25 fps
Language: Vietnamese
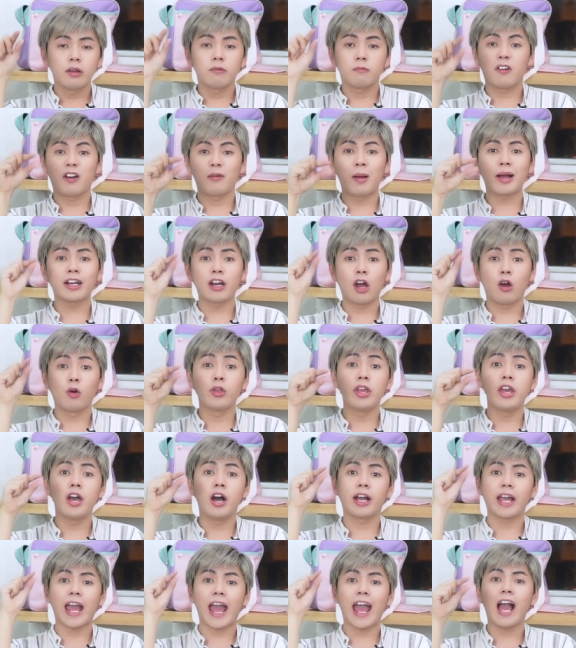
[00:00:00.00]
Và bắt đầu
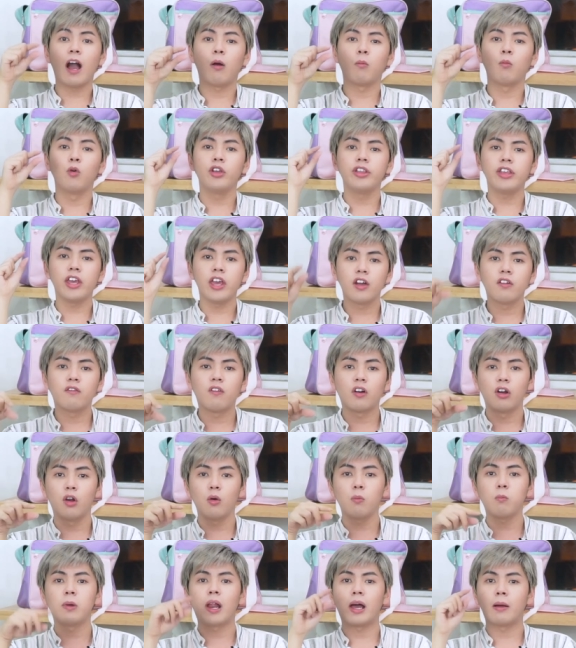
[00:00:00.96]
giờ ca học buổi chiều vào
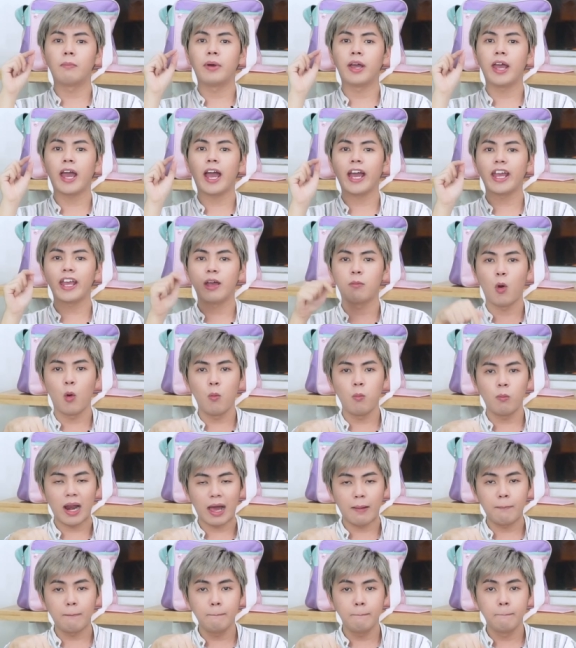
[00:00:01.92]
lúc là mười hai giờ bốn mươi
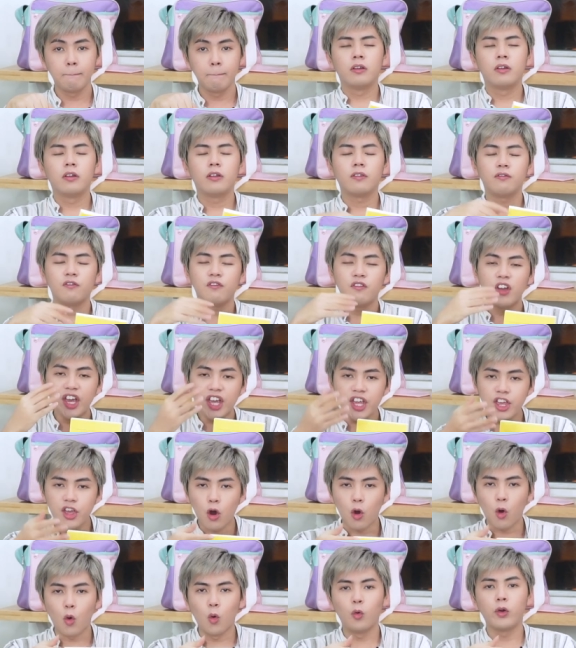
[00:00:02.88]
lăm. Ví
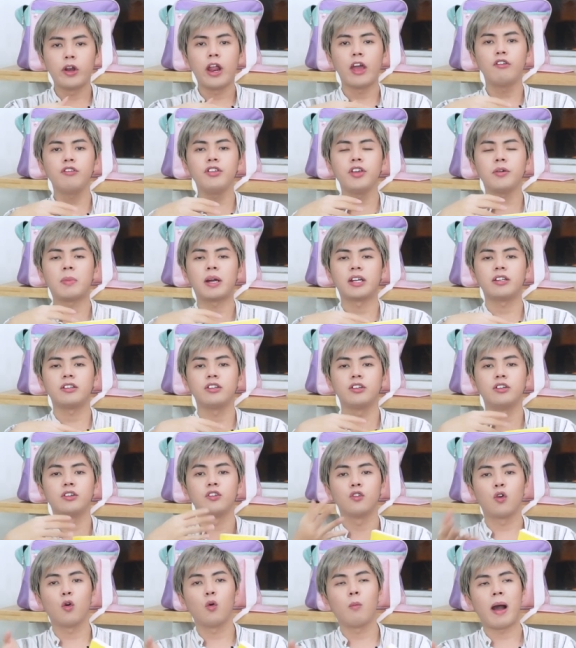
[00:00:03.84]
dụ nếu như mà
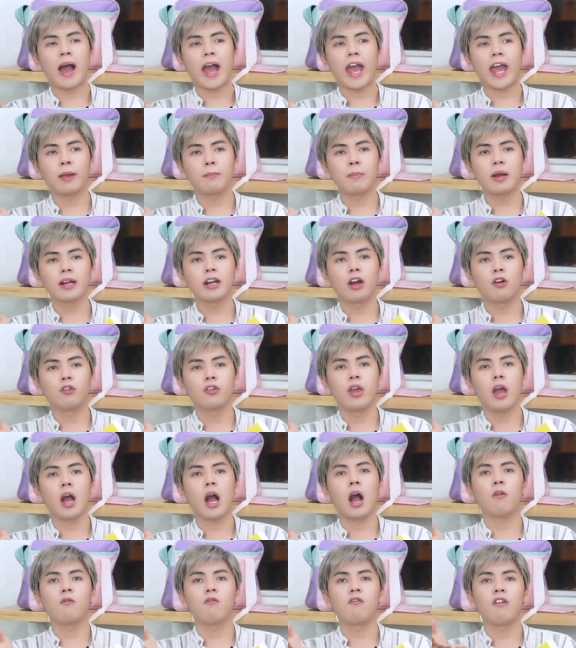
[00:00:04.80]
trường của bạn bắt đầu giờ
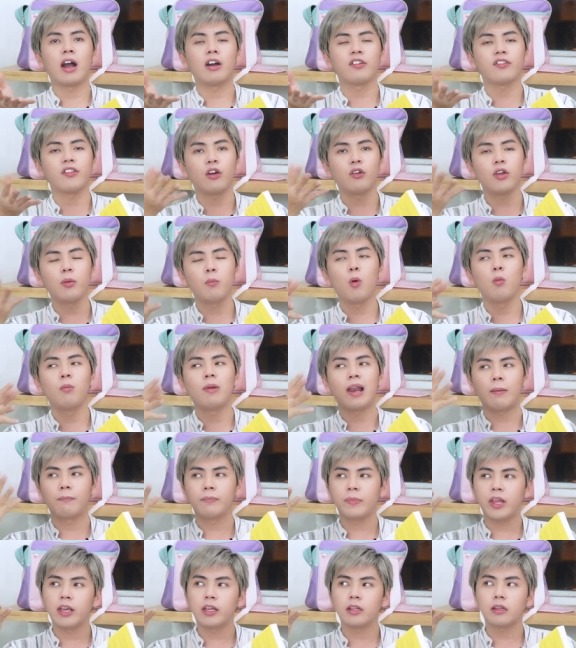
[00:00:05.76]
học vào sáu giờ bốn mươi
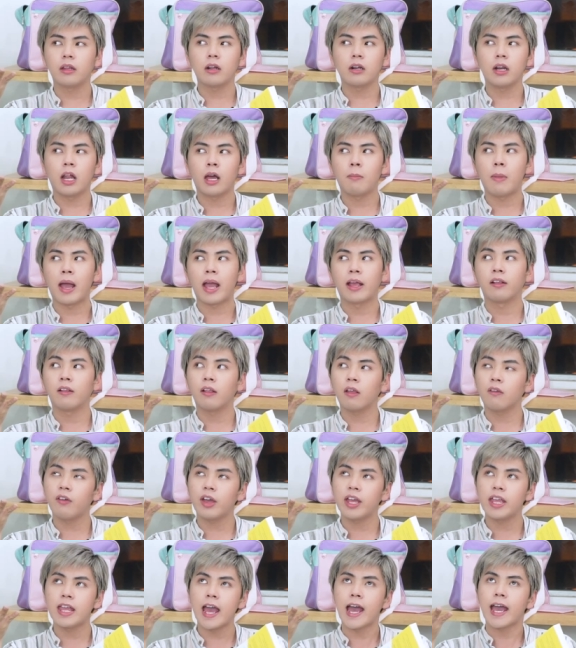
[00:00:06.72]
lăm thì tức là bạn sẽ
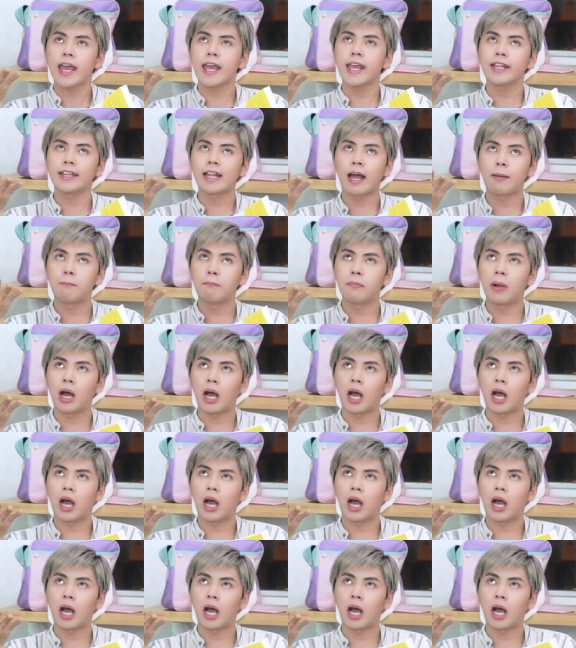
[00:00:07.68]
phải dậy tầm